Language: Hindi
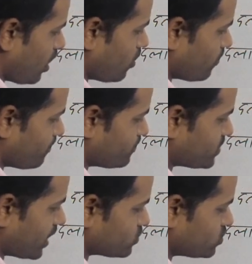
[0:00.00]
और
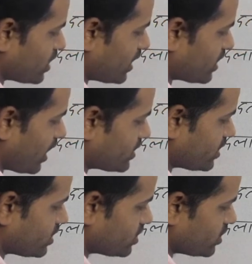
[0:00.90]
चार दुनी आठ आठ
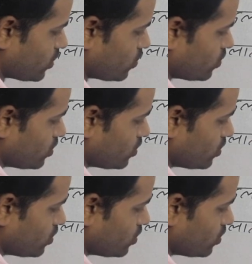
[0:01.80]
एक नौ